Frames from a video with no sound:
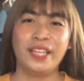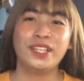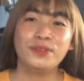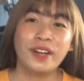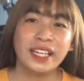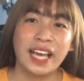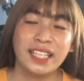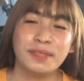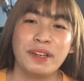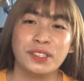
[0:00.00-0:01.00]
and don't worry
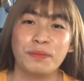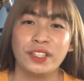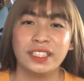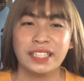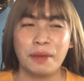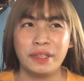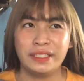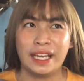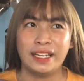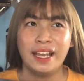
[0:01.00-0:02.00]
guys sa mga supporters namin
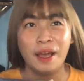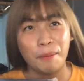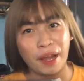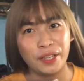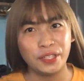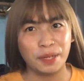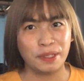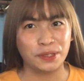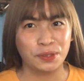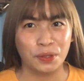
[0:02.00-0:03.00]
dyan. Malay nyo
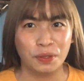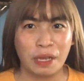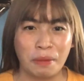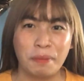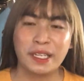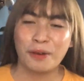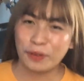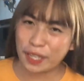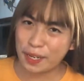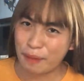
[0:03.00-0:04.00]
naman soon uh, mabigyan ko
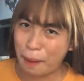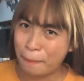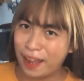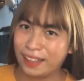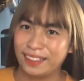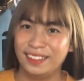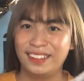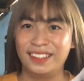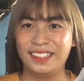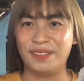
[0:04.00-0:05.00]
rin kayo ng mga bag.
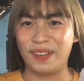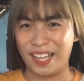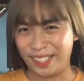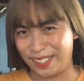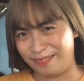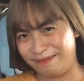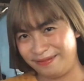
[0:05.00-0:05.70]
Diba? Yan.